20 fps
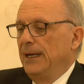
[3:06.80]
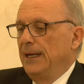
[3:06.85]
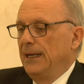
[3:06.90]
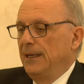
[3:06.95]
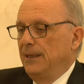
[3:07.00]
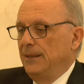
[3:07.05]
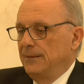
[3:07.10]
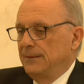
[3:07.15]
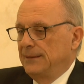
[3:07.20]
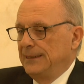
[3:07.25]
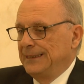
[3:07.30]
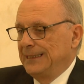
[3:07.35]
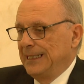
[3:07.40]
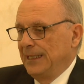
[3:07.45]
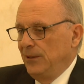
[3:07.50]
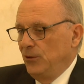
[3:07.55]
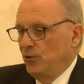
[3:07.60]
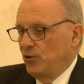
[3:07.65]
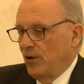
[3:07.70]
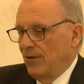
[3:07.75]
eh, ti sei
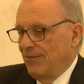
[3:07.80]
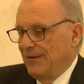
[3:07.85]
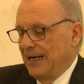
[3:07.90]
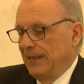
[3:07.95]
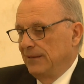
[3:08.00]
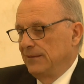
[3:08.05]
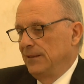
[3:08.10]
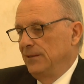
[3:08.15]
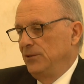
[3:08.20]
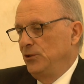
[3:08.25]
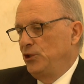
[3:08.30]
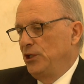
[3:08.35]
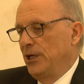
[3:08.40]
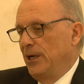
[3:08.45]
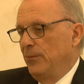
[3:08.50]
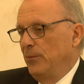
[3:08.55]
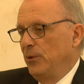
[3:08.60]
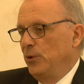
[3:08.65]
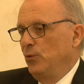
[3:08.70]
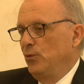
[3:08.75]
ritrovata, diciamo,